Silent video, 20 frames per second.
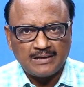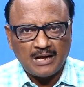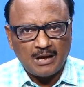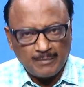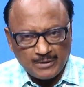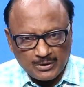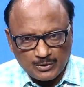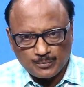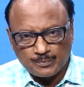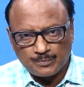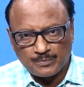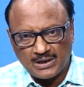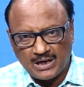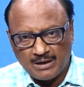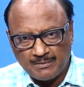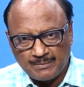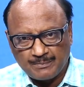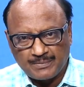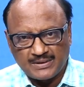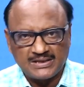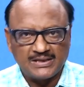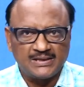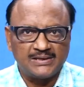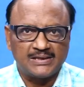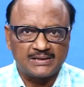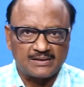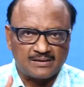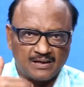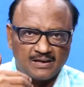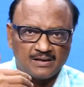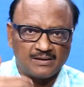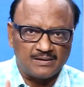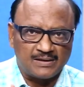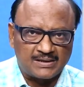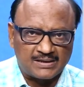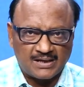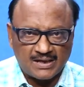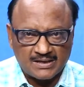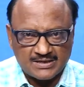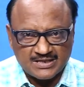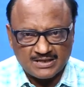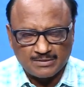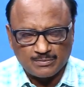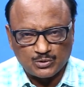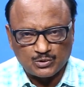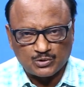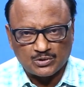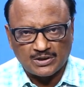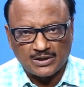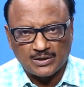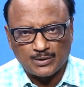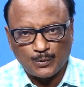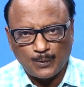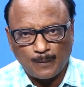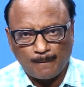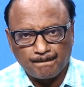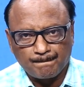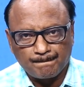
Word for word: ఆమెను ఆమె ప్రజల్ని ఎట్లా అట్రాక్ట్ చేయబోతున్నారు